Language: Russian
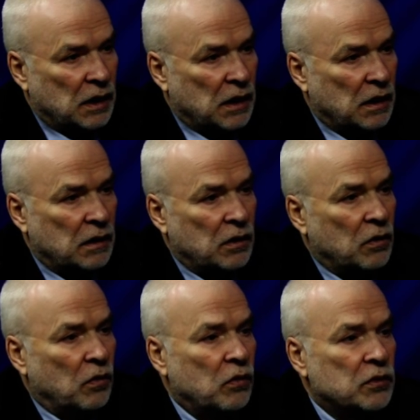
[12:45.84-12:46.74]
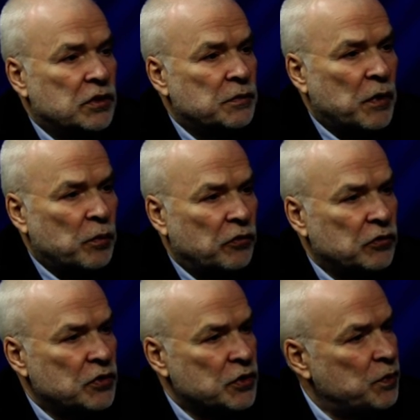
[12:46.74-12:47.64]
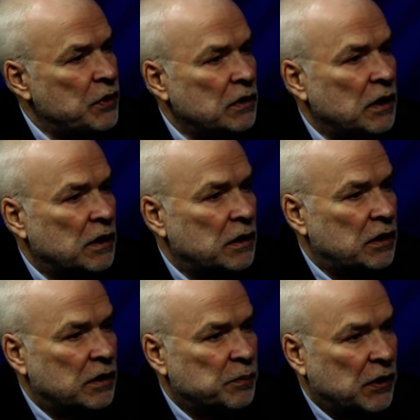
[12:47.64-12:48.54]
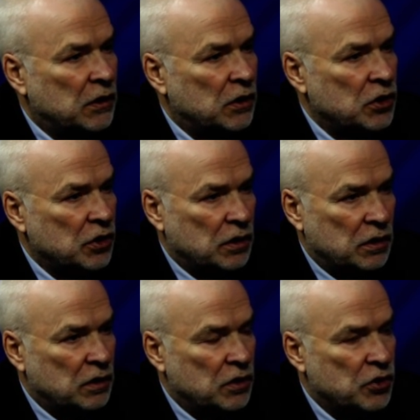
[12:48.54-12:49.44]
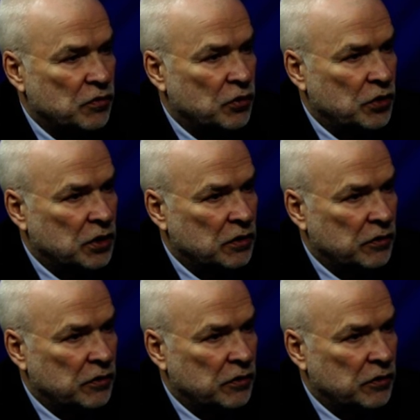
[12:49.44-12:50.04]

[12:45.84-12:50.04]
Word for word: А, он по поводу спила и покрышек ничего не